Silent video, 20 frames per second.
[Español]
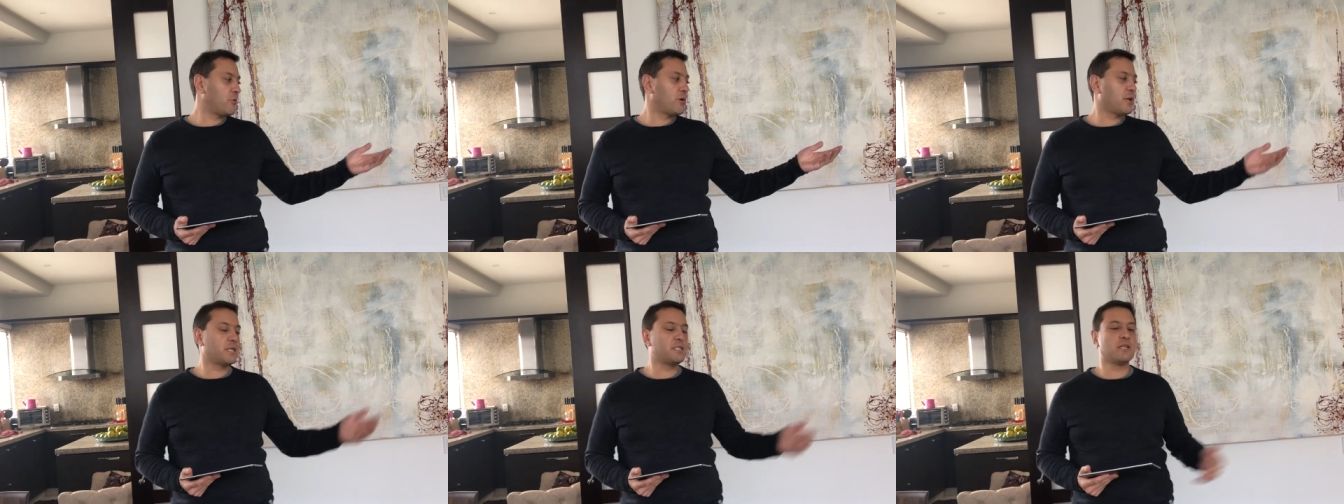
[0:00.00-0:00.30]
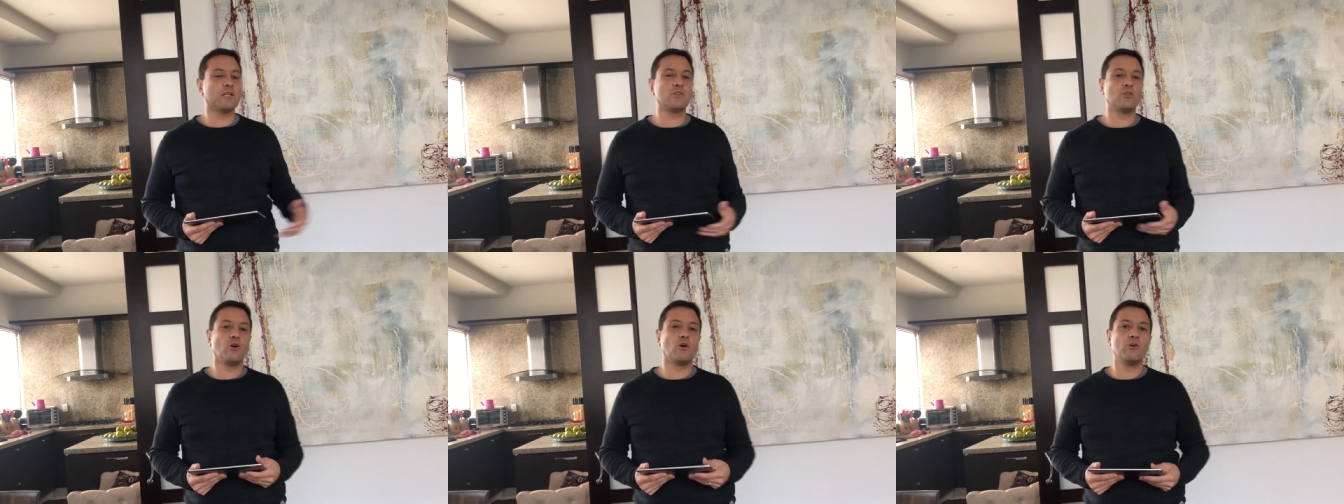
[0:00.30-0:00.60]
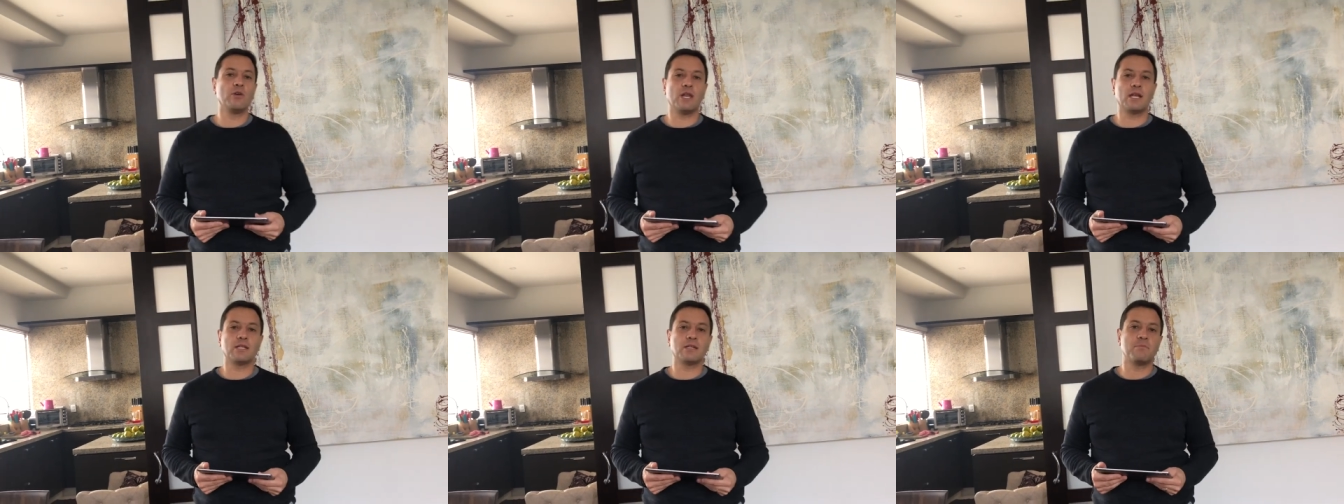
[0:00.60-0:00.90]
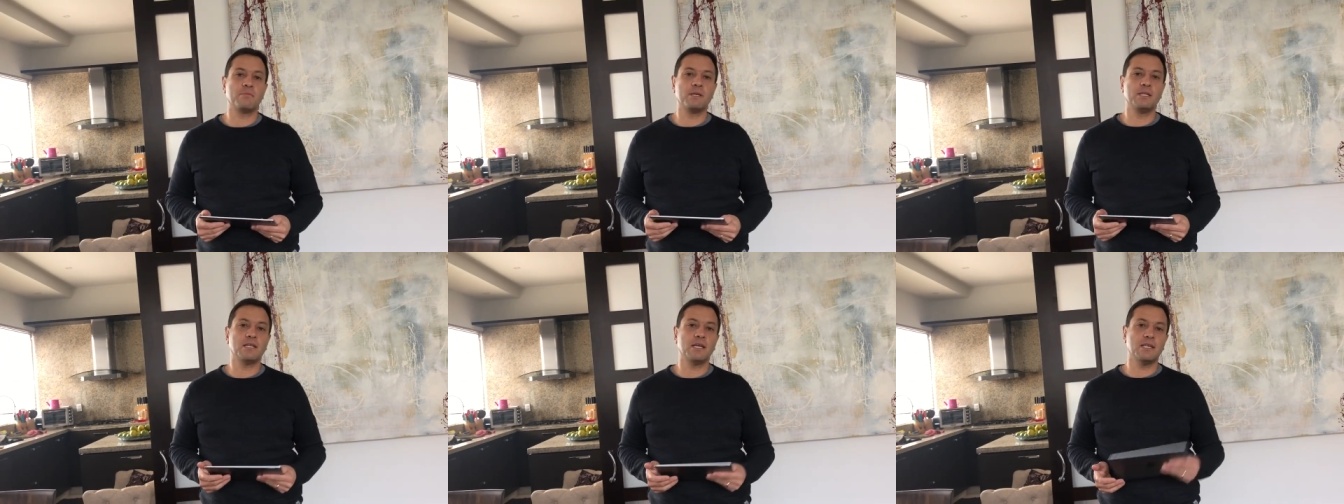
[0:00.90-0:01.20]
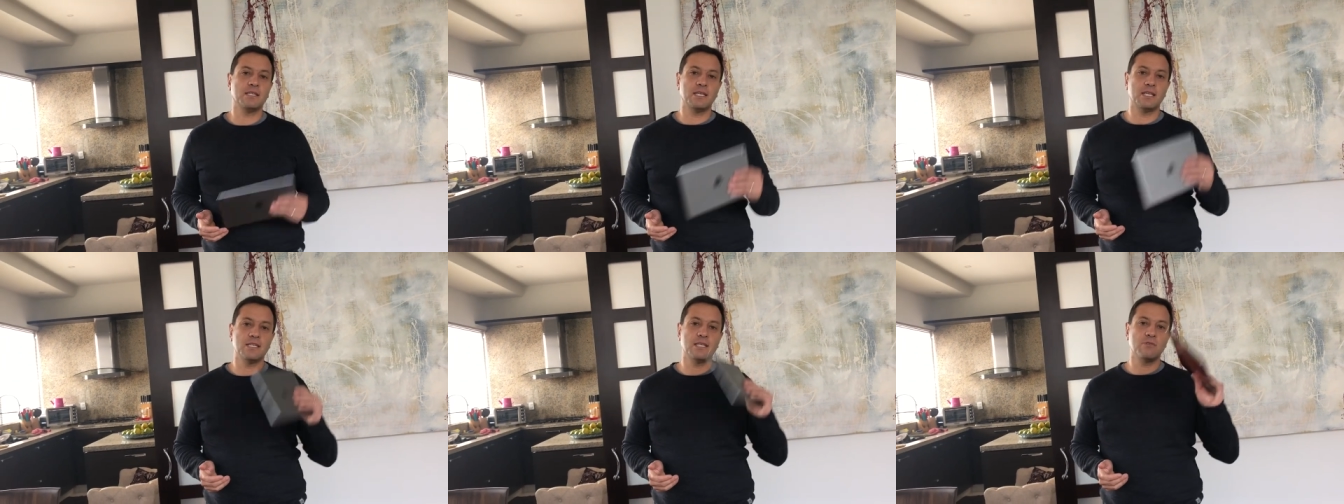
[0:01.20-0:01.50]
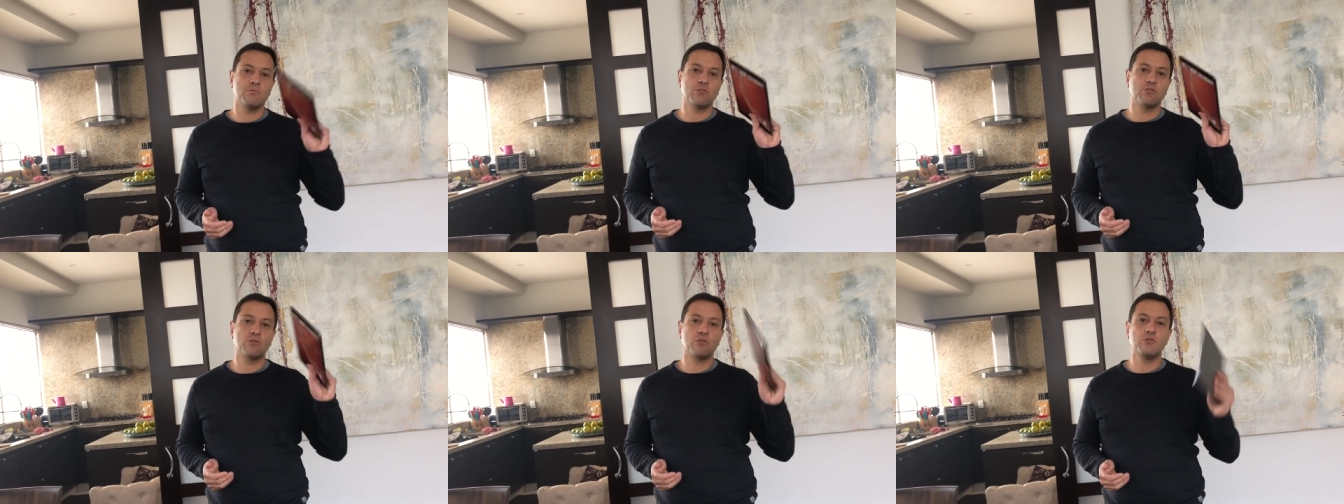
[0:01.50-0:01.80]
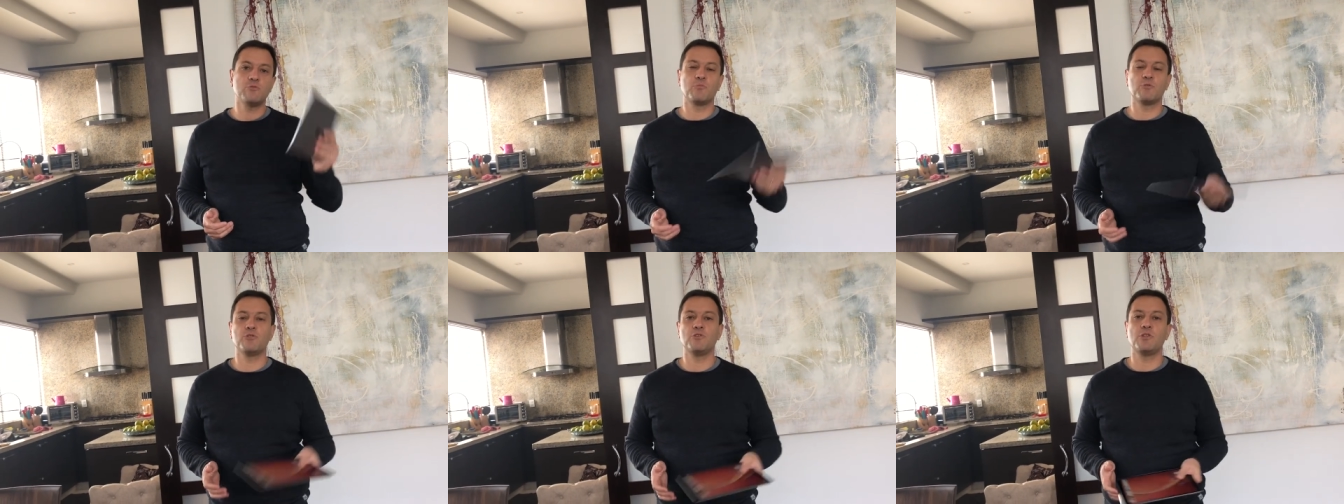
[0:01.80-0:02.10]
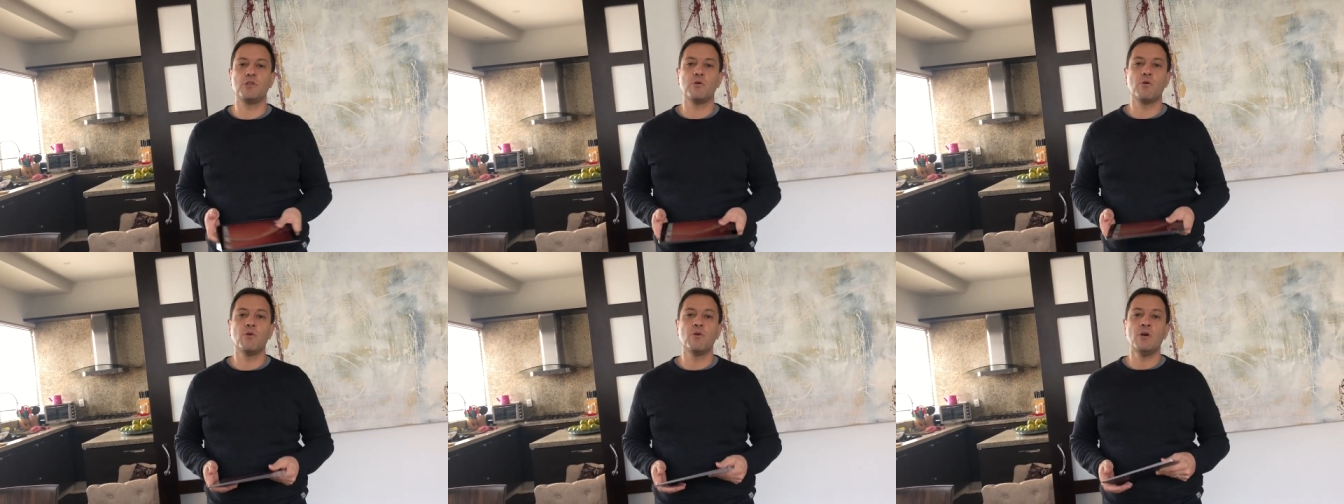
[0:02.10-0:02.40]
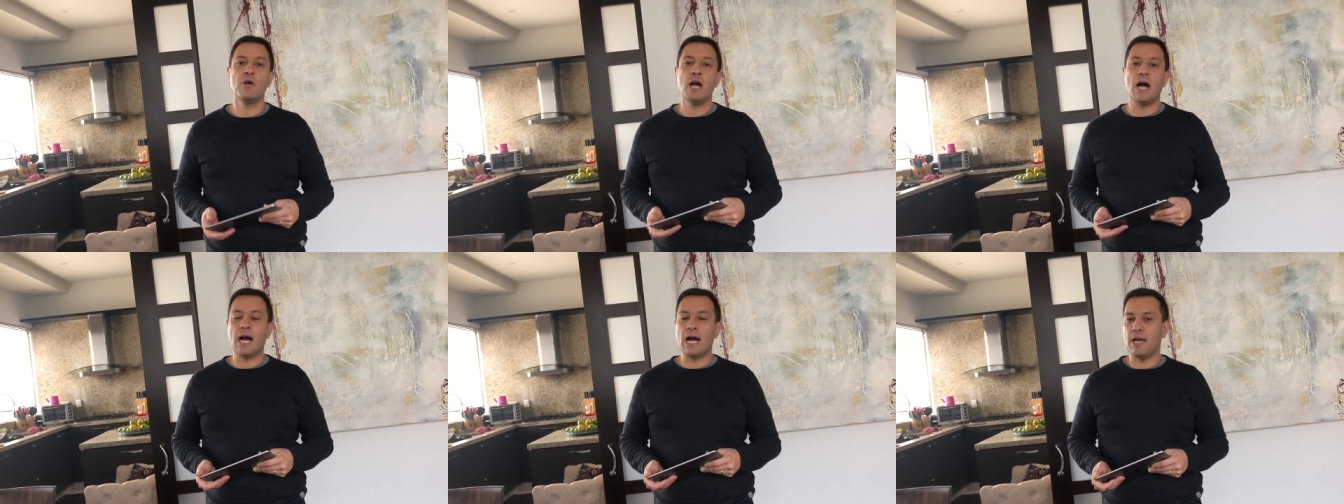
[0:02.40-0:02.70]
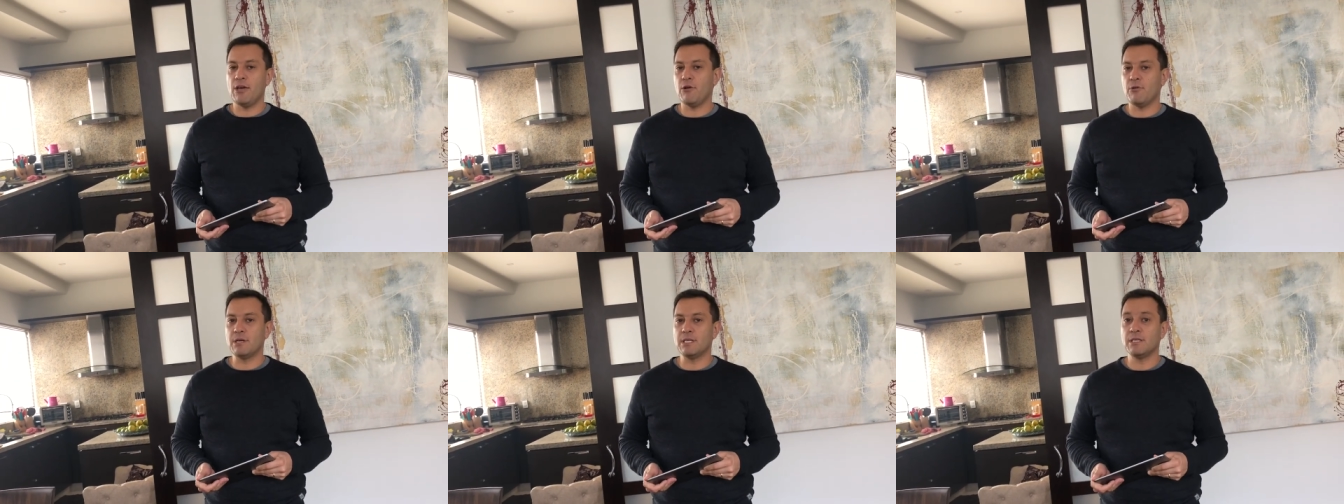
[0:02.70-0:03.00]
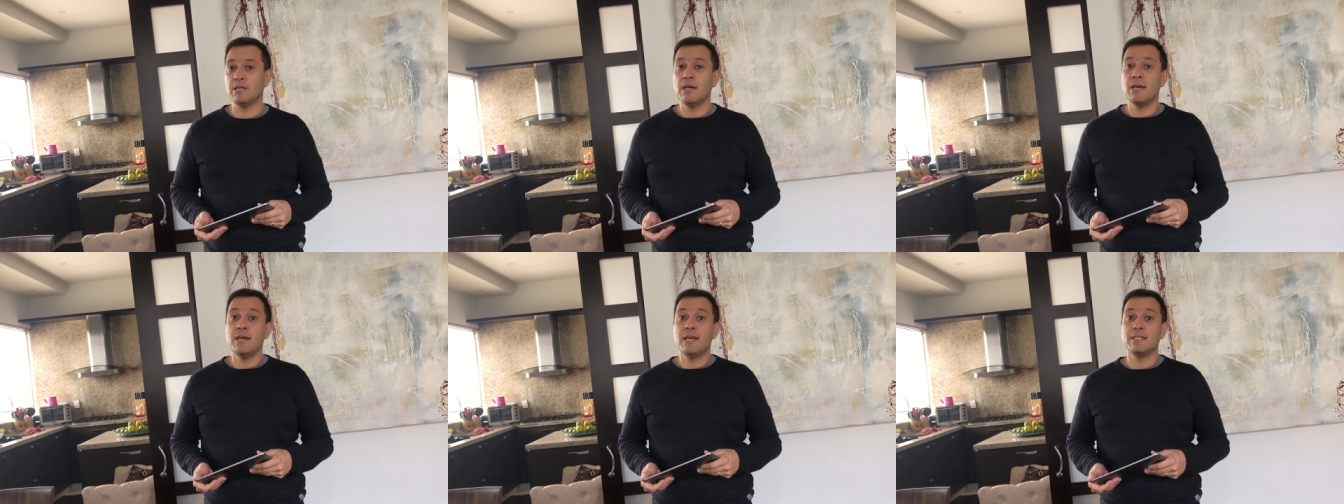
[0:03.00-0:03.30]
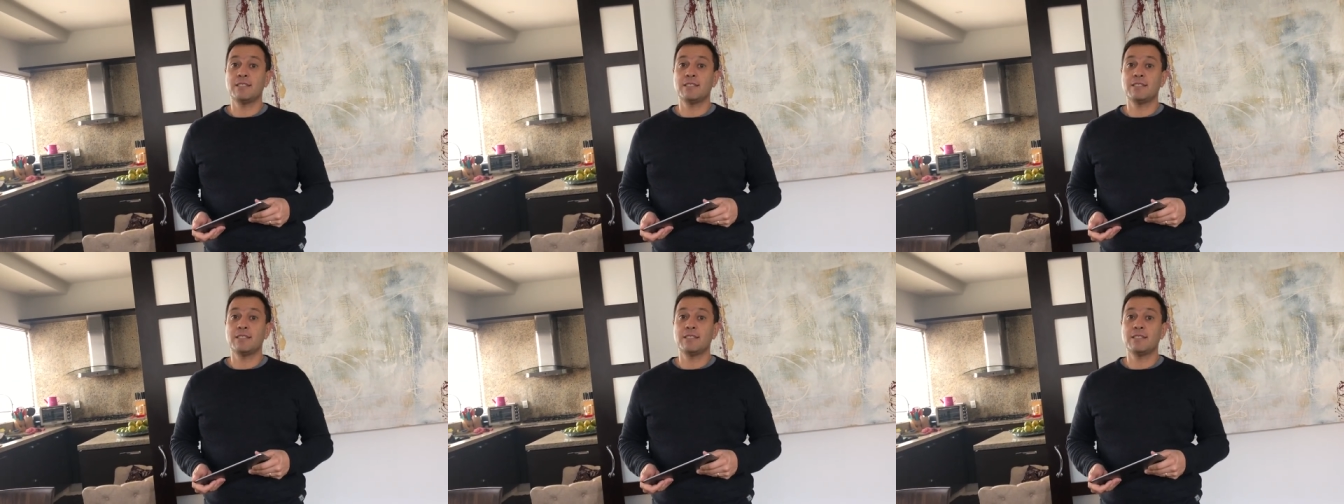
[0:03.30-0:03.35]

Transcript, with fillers: poder hacer todo directamente desde nuestro dispositivo iOS.